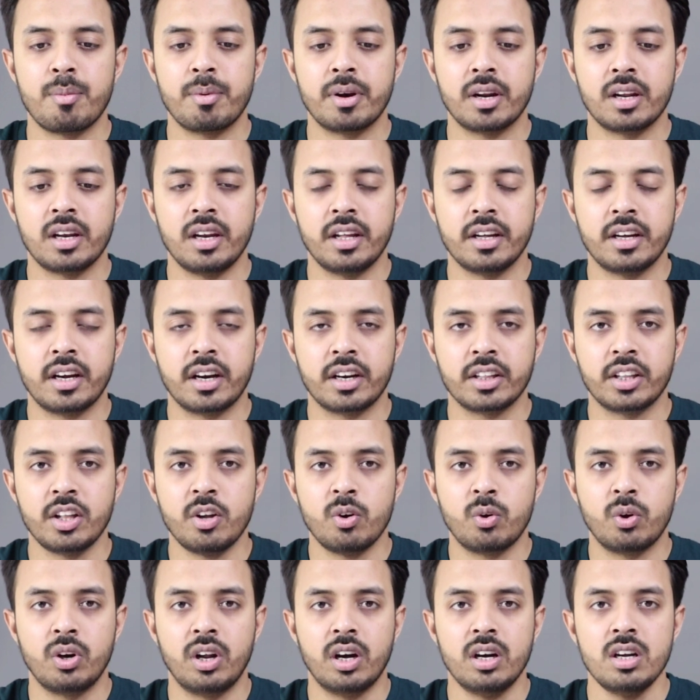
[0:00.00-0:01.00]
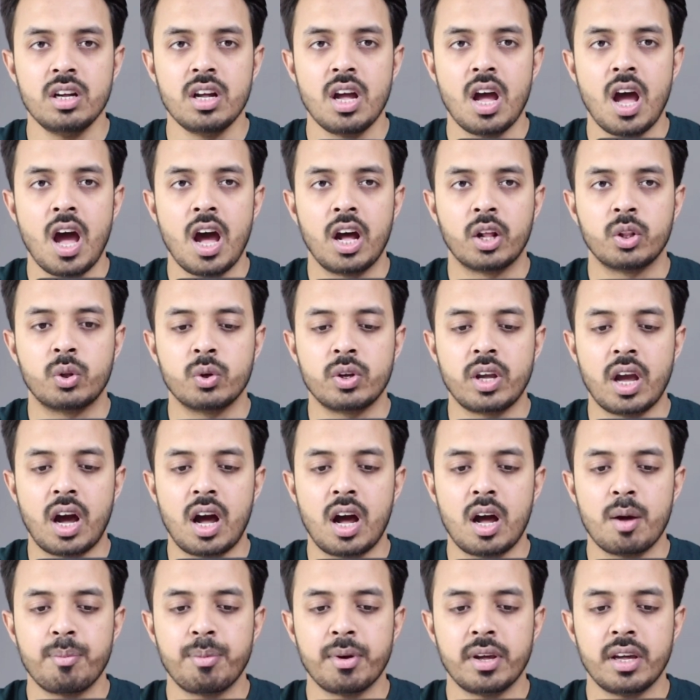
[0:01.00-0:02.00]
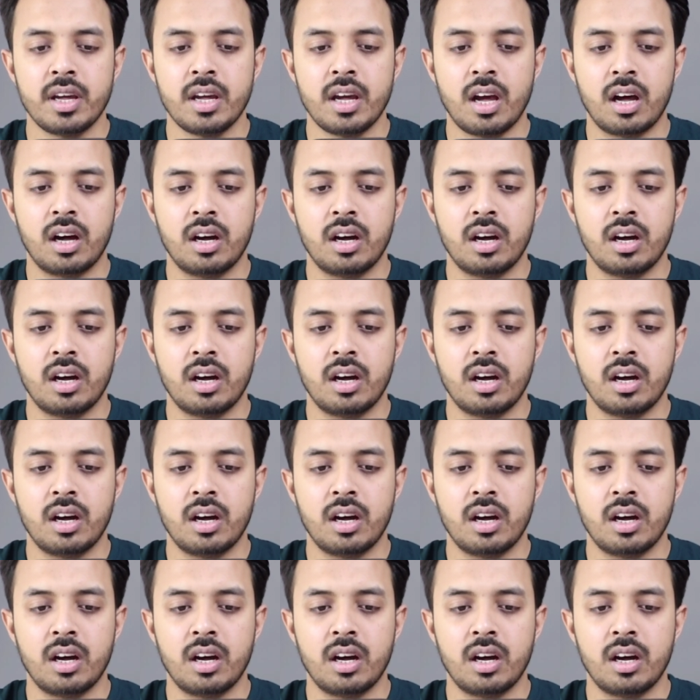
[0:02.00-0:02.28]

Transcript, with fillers: यहाँ पर क्लिक करते हो ना तो यहाँ पे